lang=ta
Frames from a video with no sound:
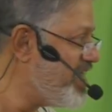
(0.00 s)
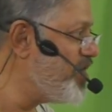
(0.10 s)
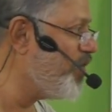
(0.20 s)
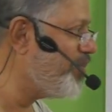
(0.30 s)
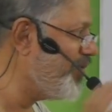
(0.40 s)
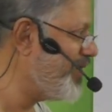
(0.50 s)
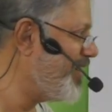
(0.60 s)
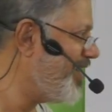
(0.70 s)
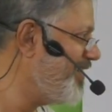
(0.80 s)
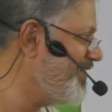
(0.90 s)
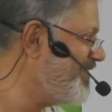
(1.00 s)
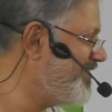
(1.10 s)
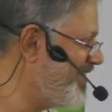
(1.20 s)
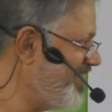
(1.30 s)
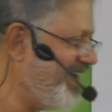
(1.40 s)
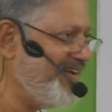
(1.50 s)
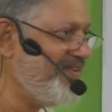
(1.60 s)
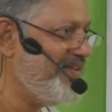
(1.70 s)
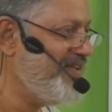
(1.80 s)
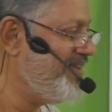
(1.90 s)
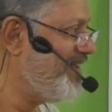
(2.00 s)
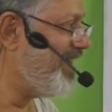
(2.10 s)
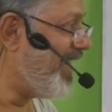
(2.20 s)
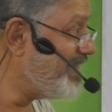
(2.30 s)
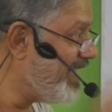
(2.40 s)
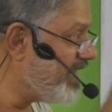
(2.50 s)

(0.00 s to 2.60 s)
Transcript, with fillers: எங்கேயோ போக வேண்டாம் புரியுதா அது